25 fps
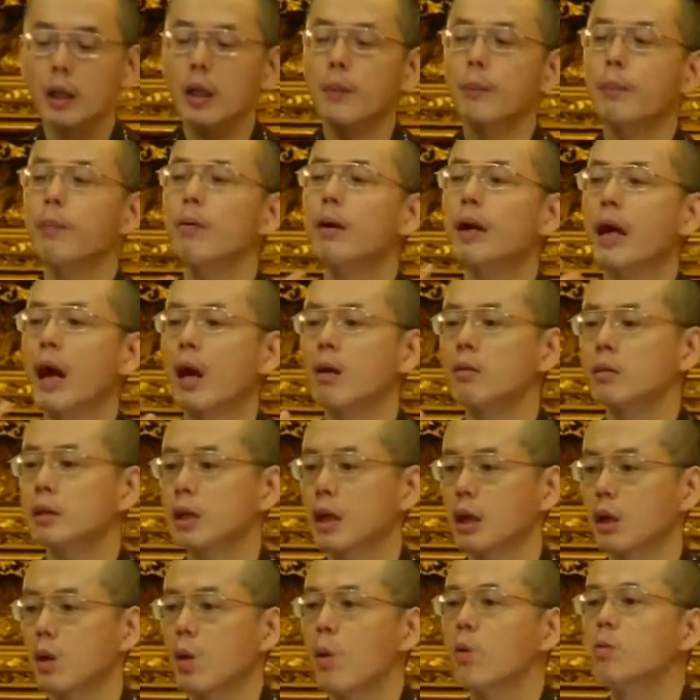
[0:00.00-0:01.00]
你不了
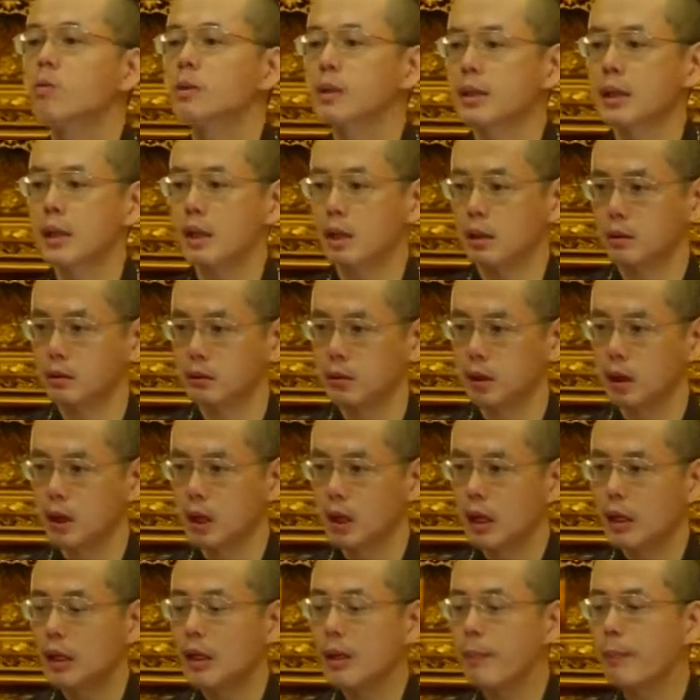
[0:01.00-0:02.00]
解空性，
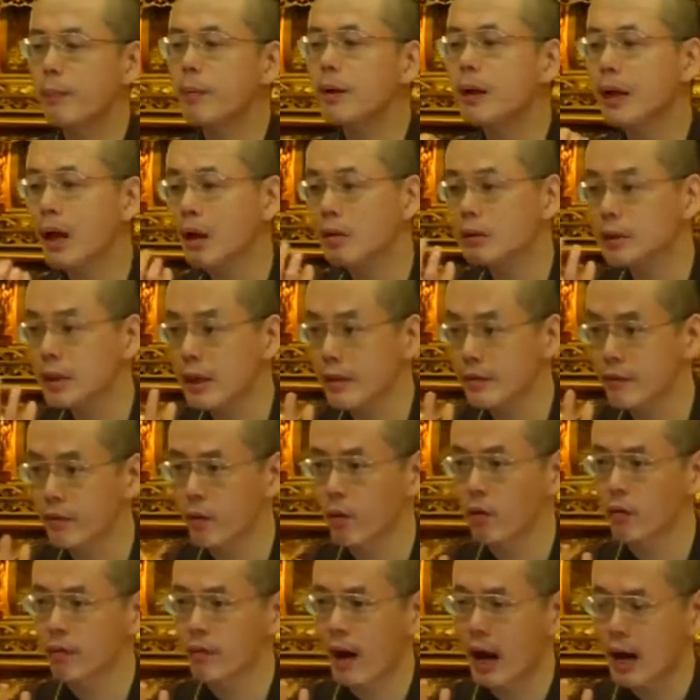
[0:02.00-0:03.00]
你不了解
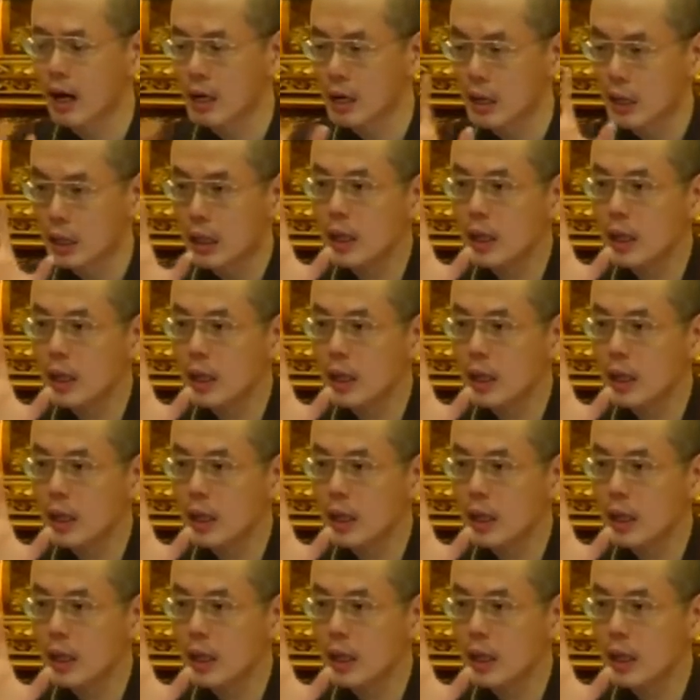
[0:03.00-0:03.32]
佛法，